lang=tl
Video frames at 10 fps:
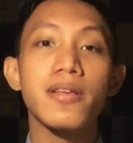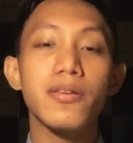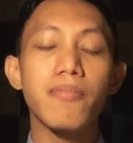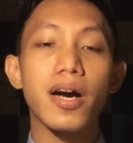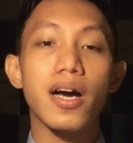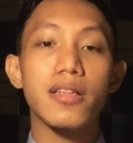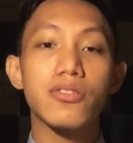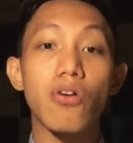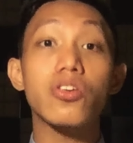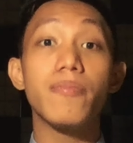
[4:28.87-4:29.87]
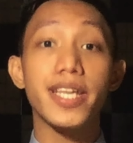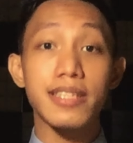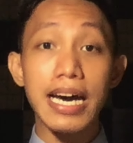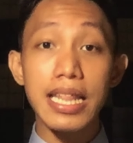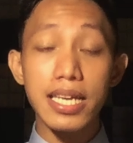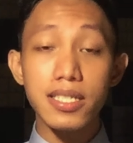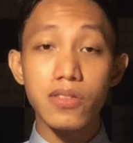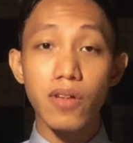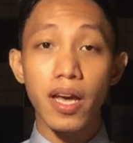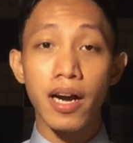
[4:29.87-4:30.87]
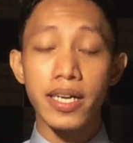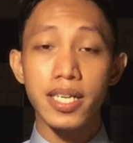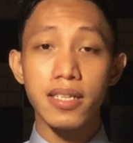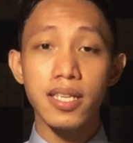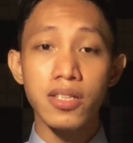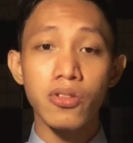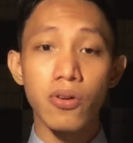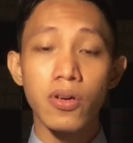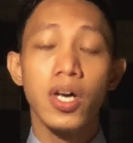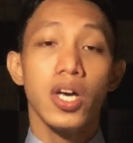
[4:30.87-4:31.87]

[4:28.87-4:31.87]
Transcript: yung mga documentaries no regarding dito.